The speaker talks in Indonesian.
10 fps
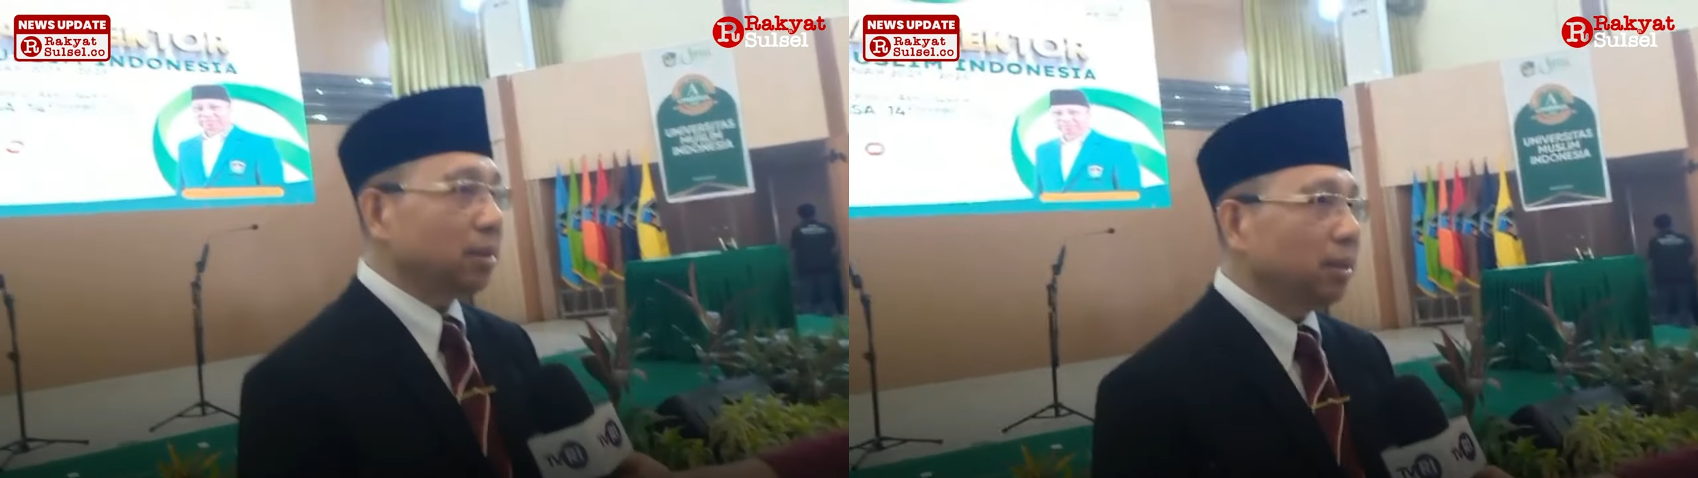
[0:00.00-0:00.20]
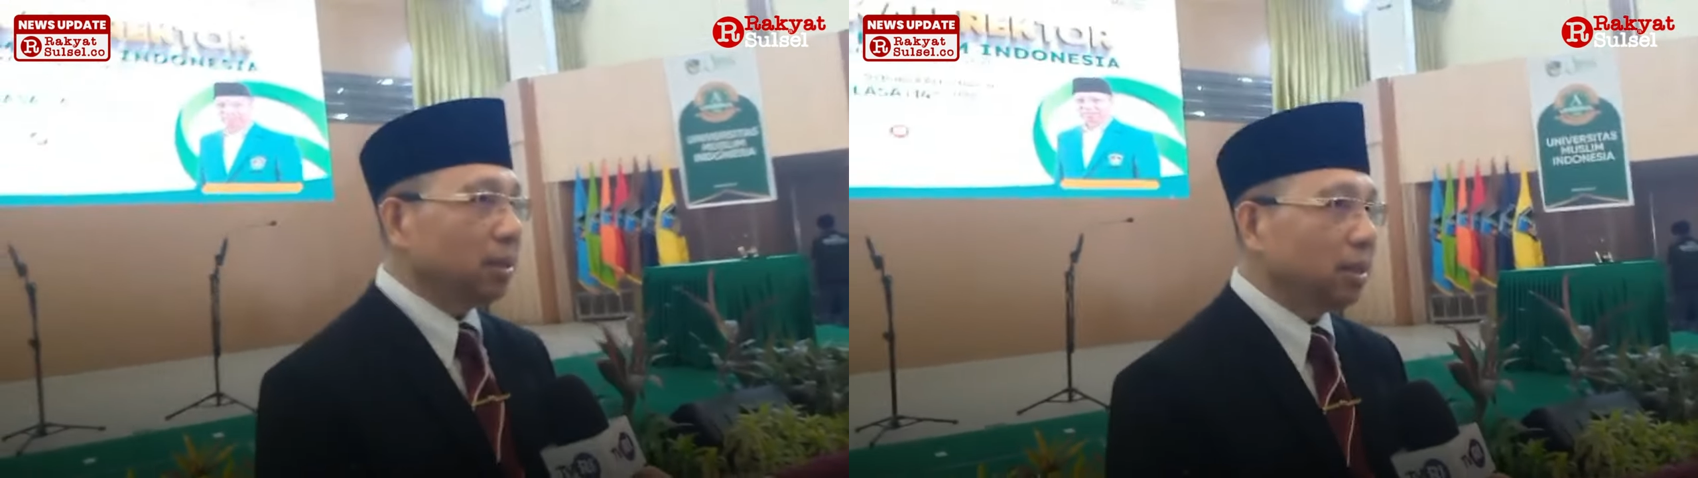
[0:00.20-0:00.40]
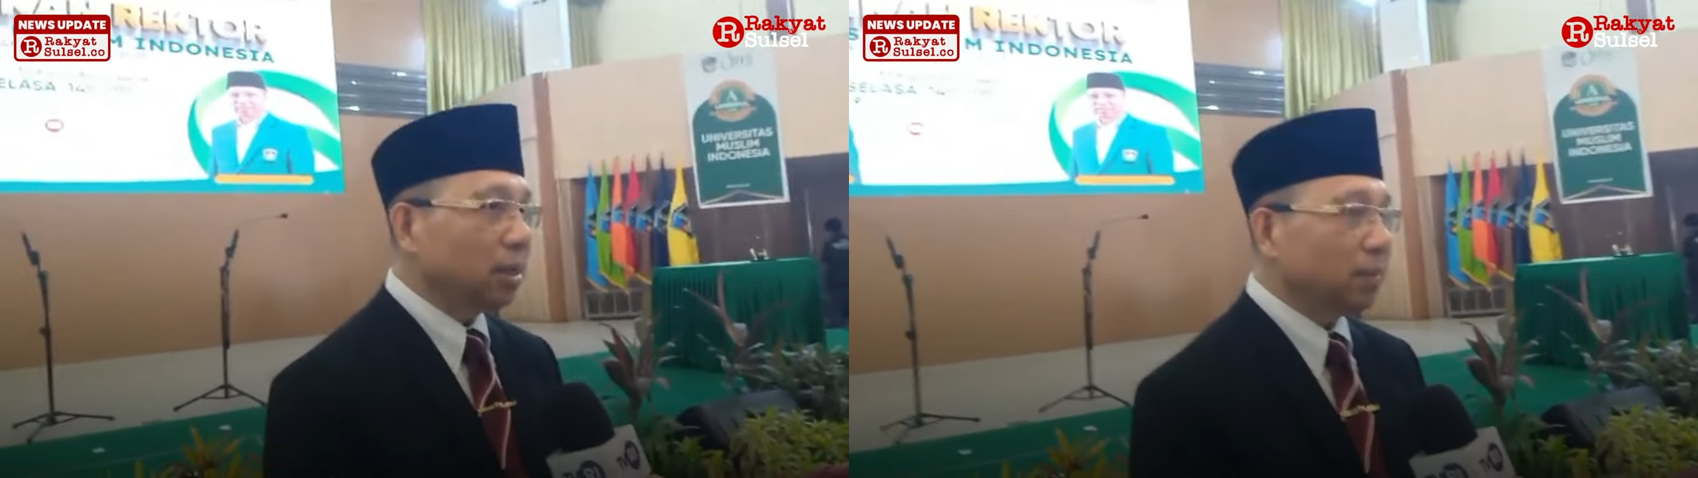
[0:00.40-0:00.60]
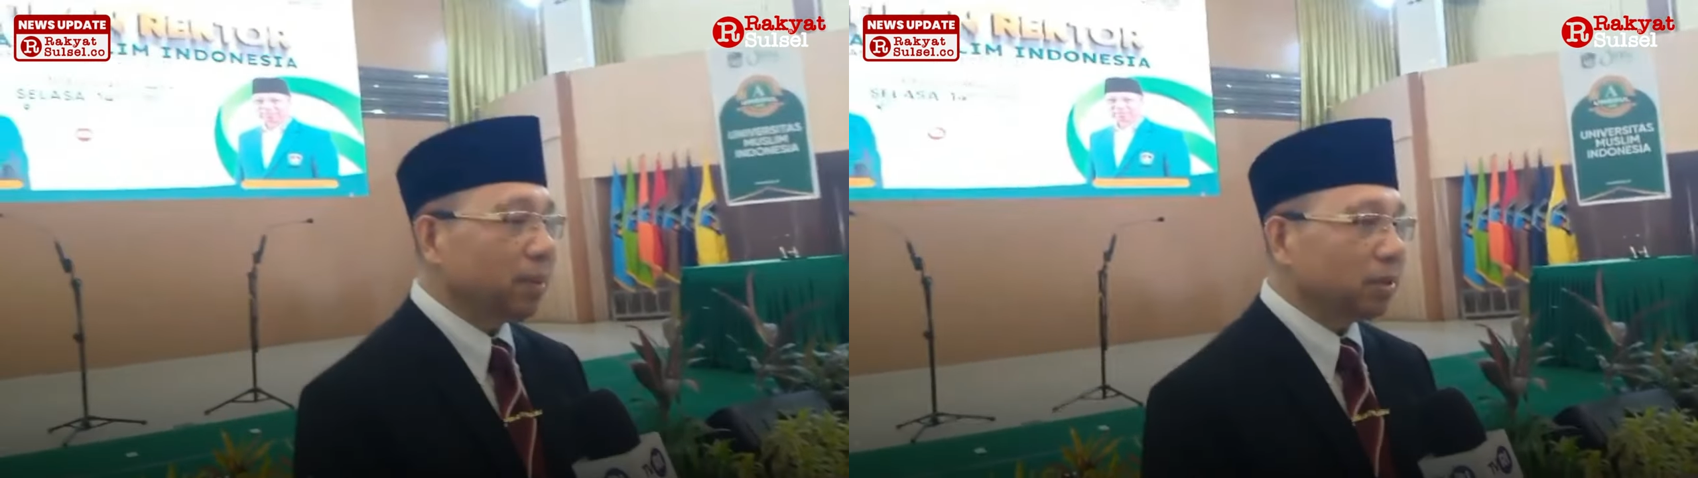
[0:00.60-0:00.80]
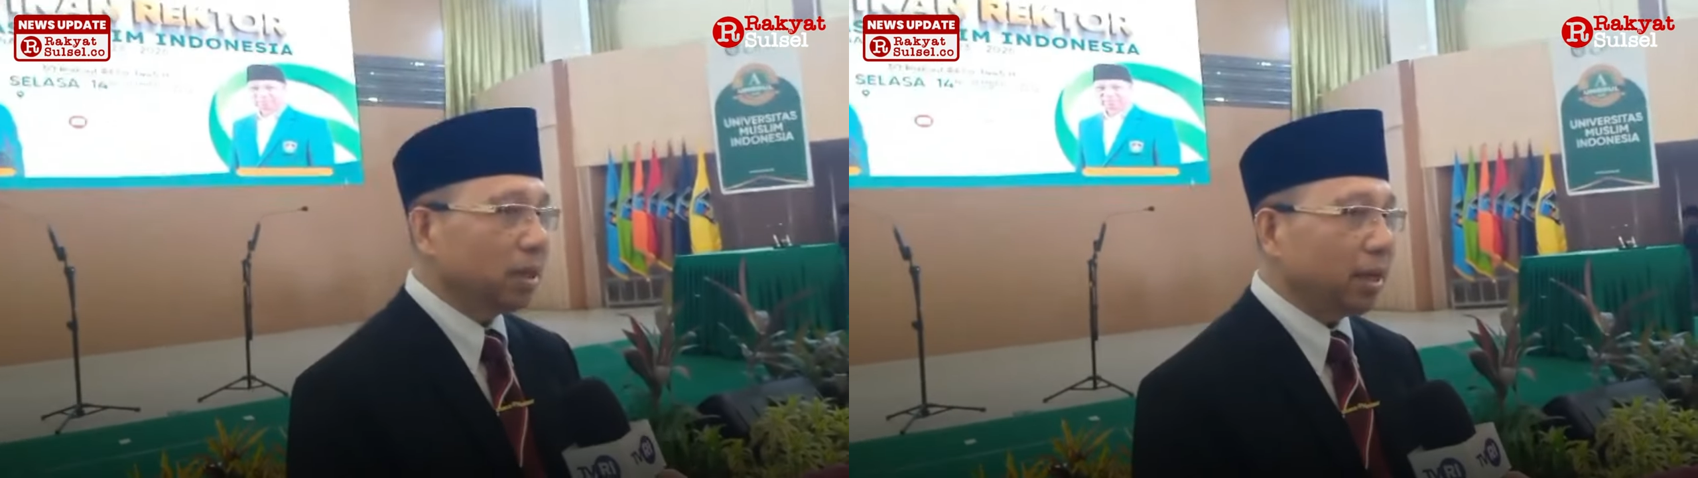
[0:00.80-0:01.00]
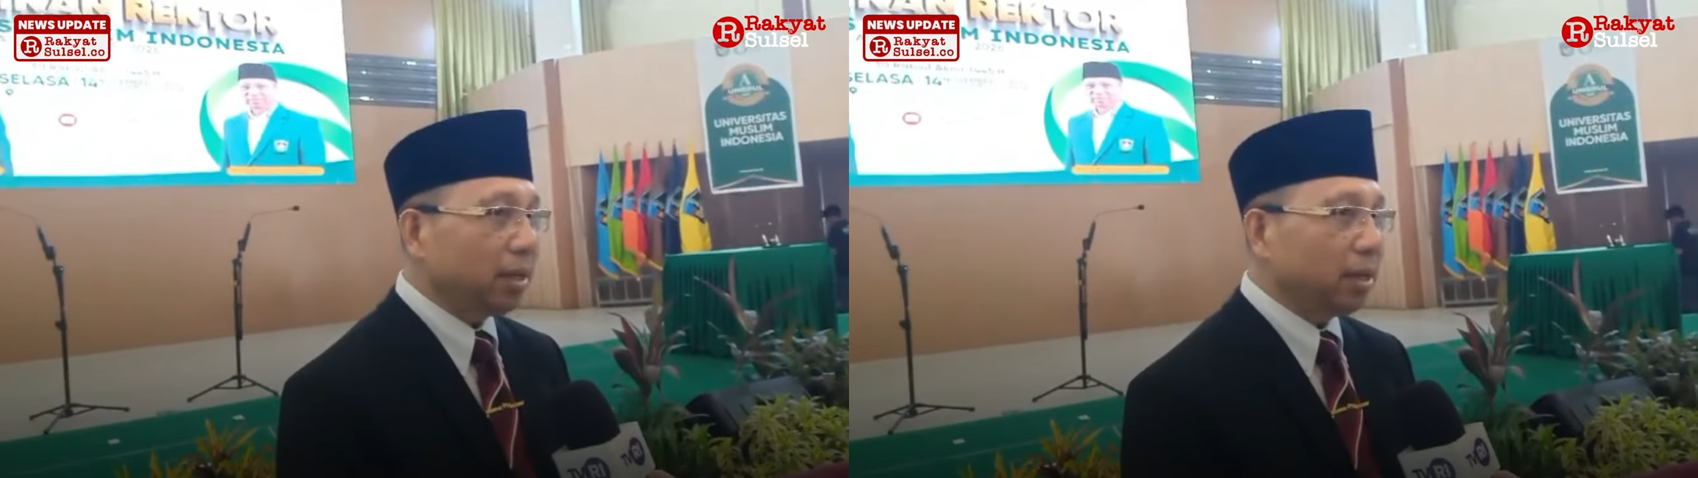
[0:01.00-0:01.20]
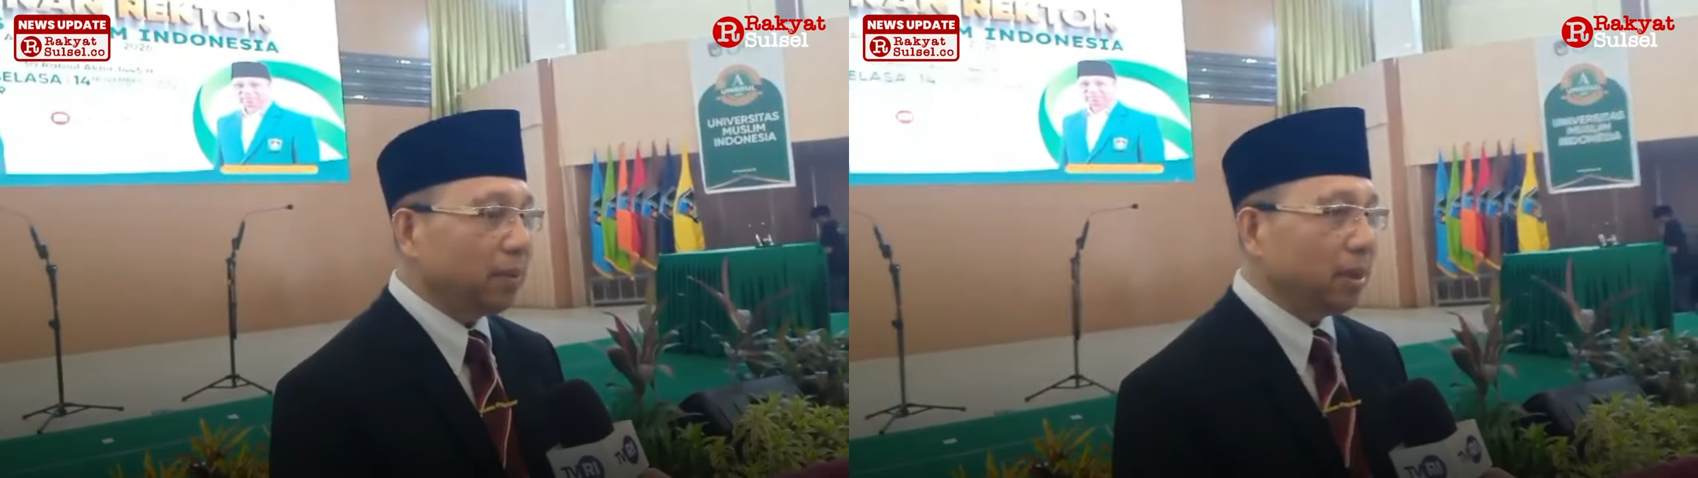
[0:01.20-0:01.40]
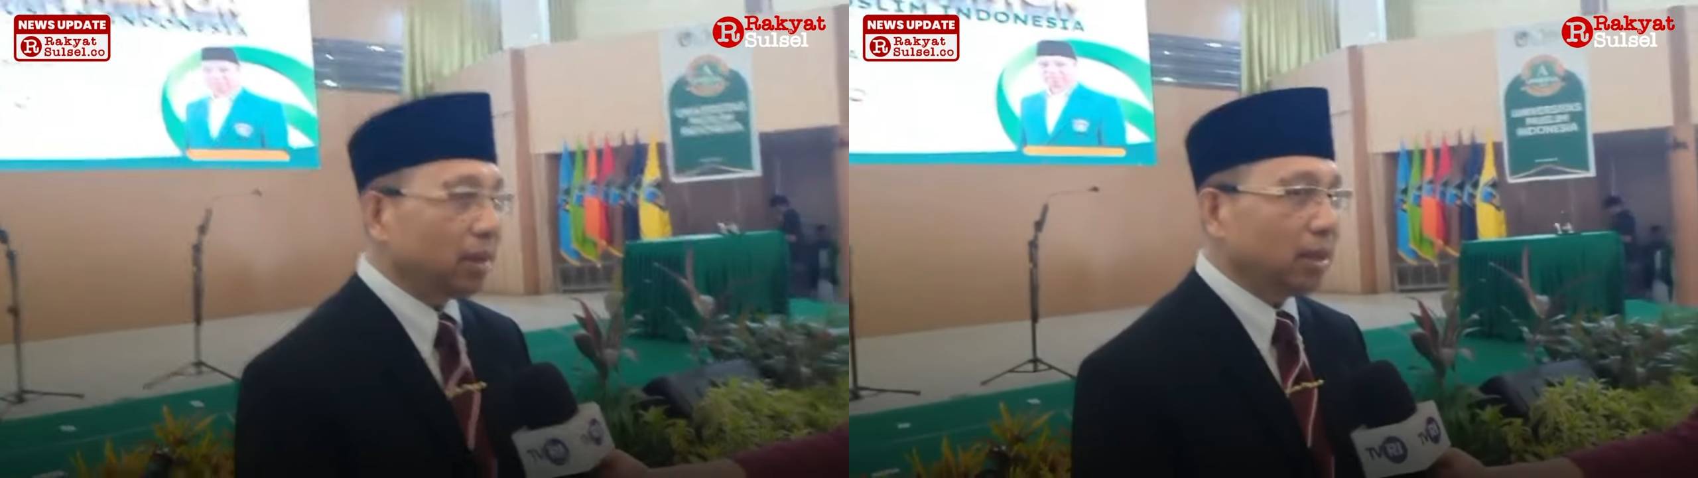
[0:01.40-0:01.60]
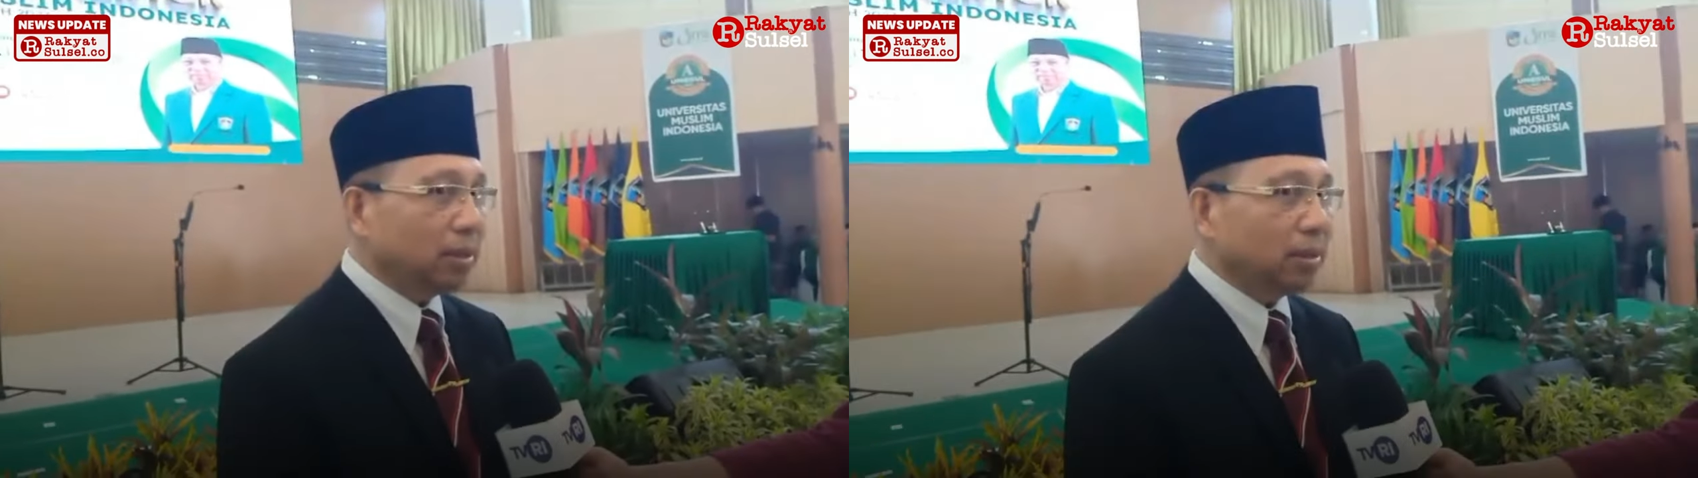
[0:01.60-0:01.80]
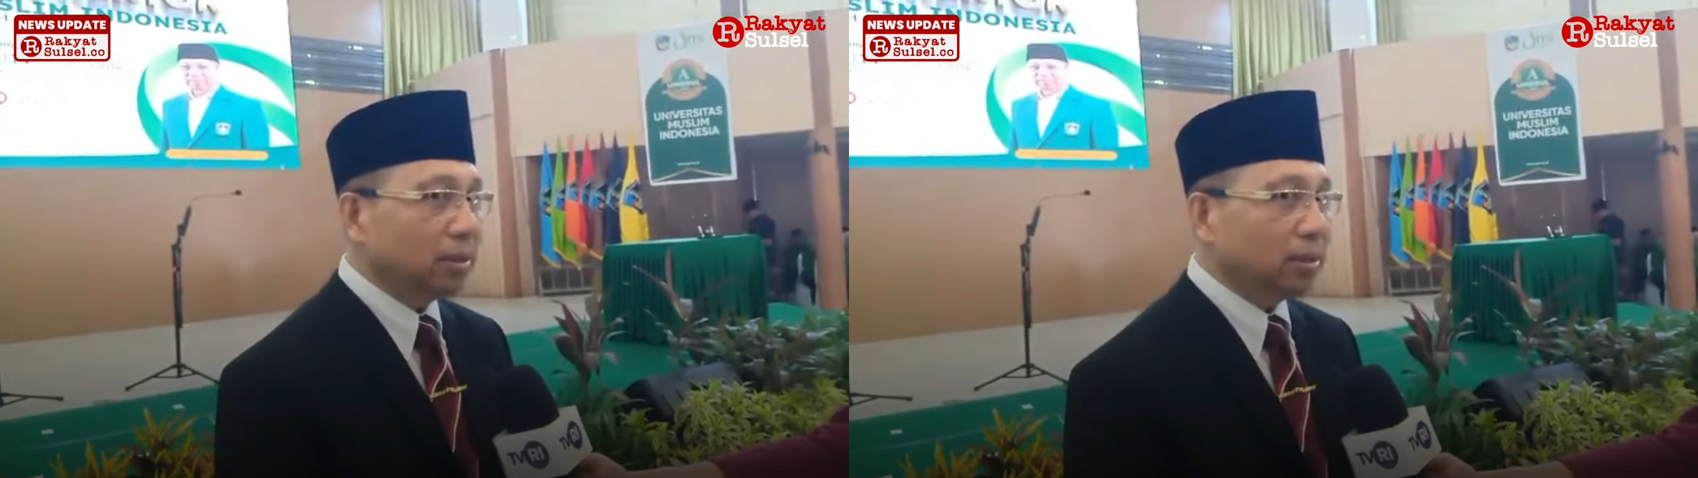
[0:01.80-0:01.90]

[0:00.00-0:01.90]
ini adalah kepercayaan yang mana